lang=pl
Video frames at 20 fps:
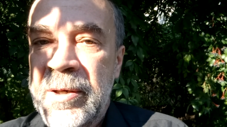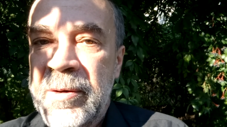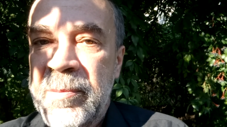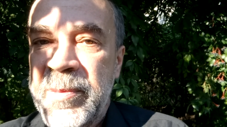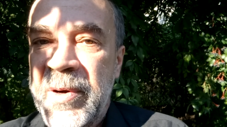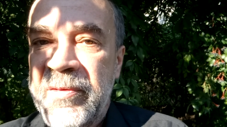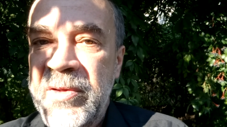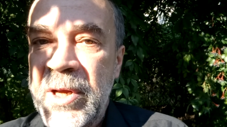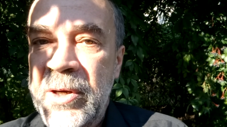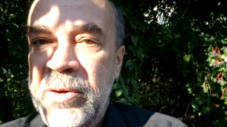
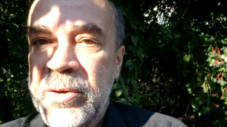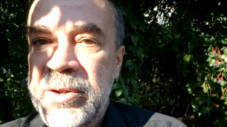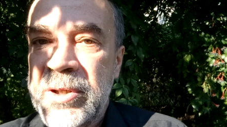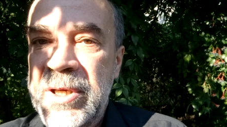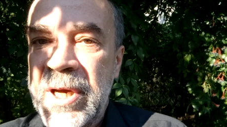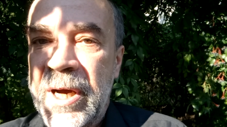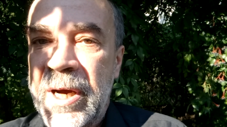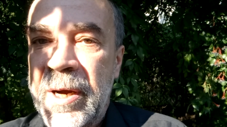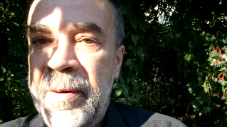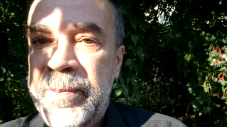Pewnego
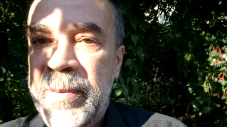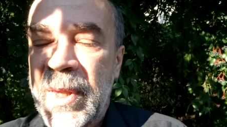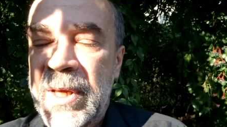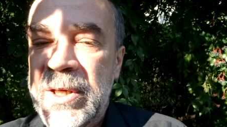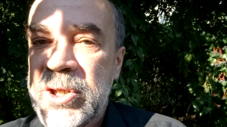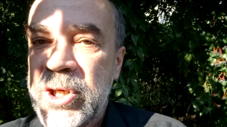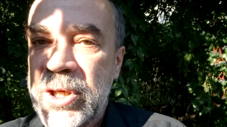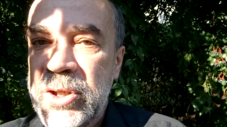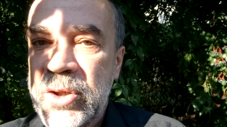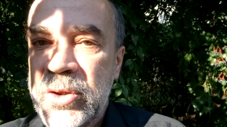dnia,
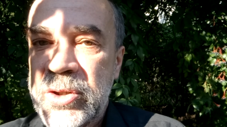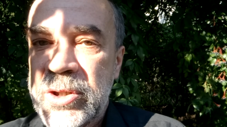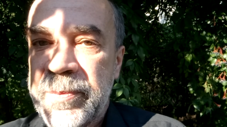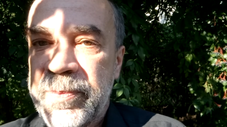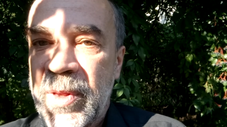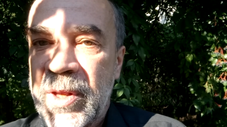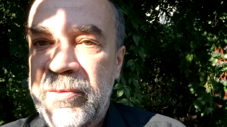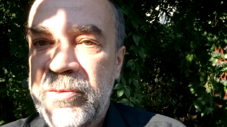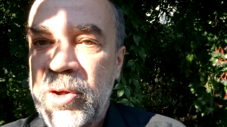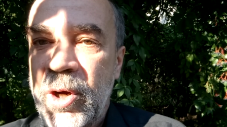siedząc
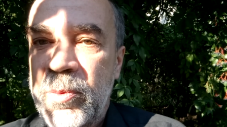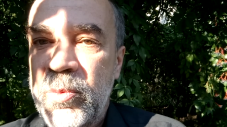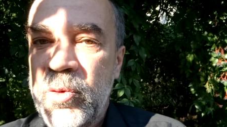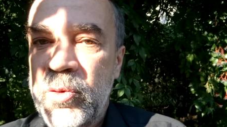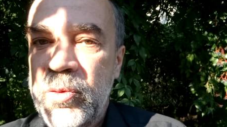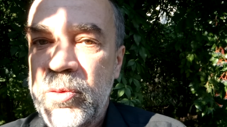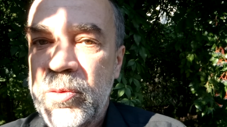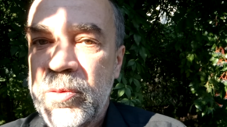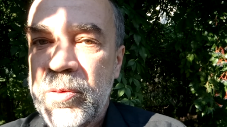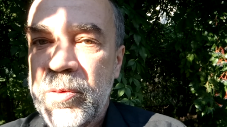w
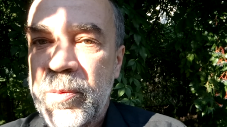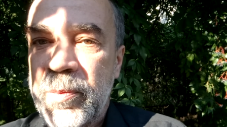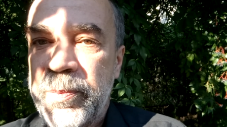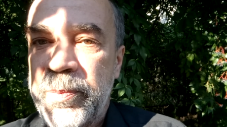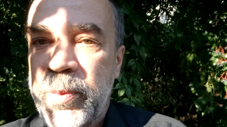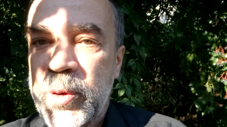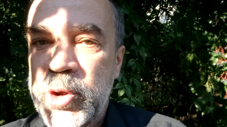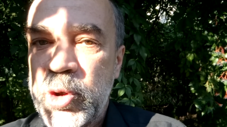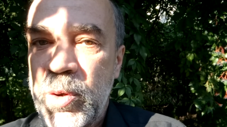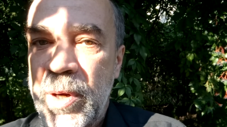domu,
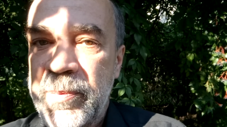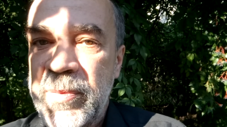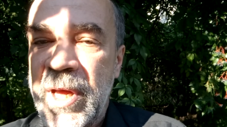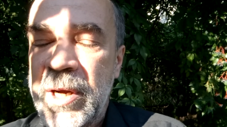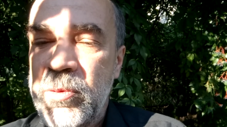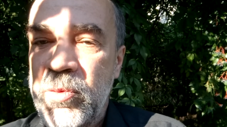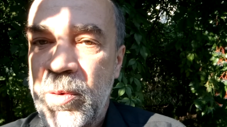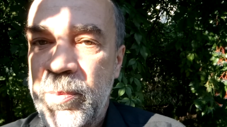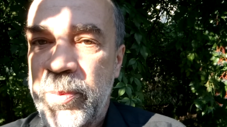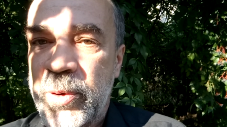poczułem
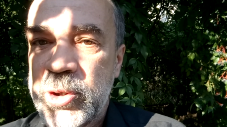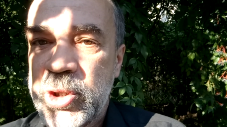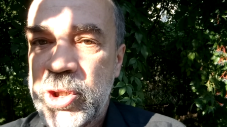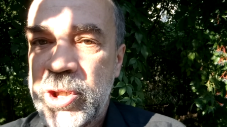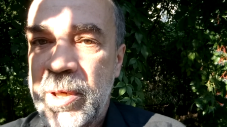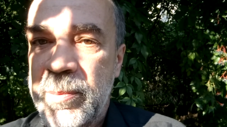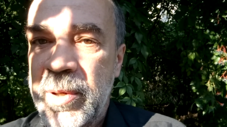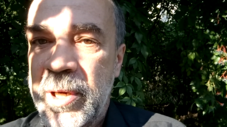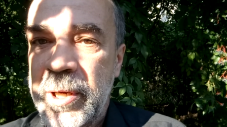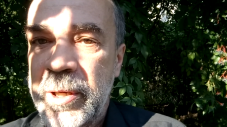nagłą
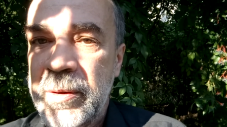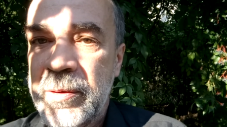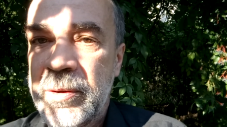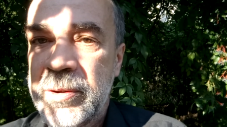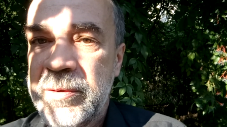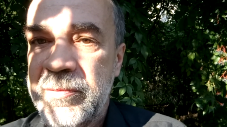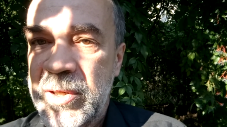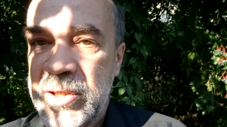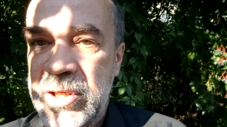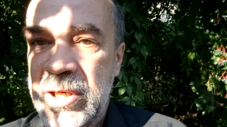potrzebę
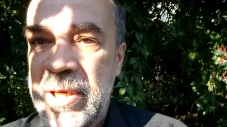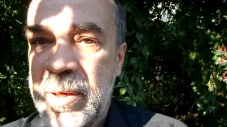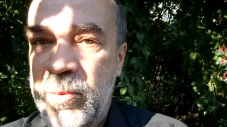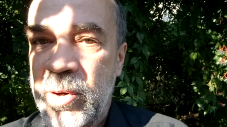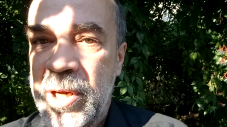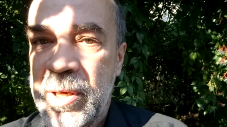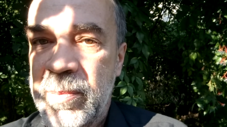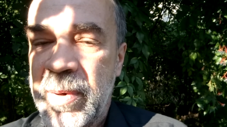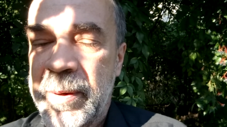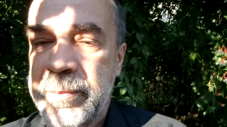odwiedzenia
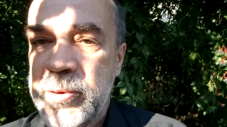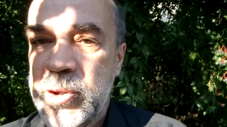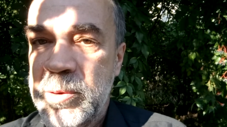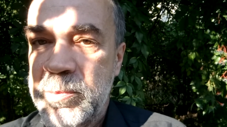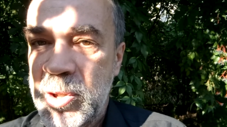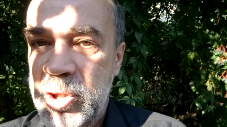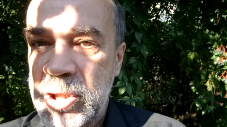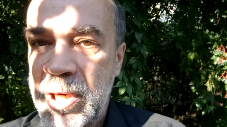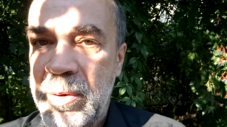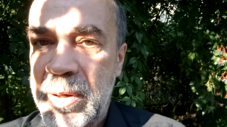mojej babci.
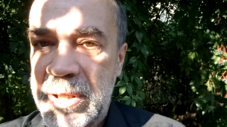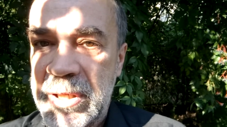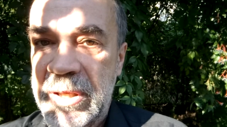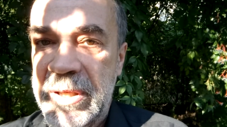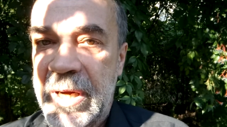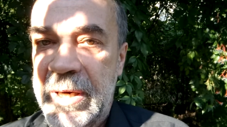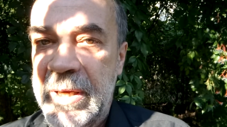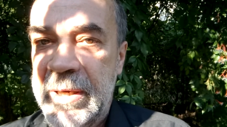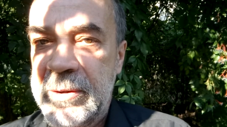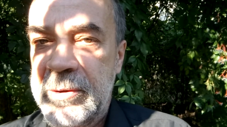Mieszkała
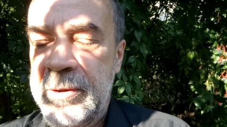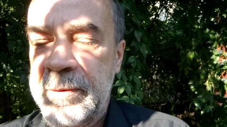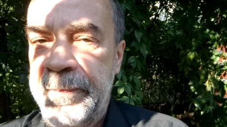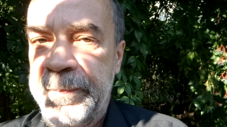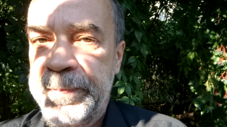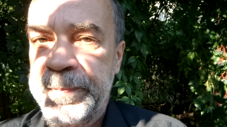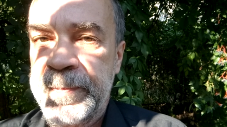niedaleko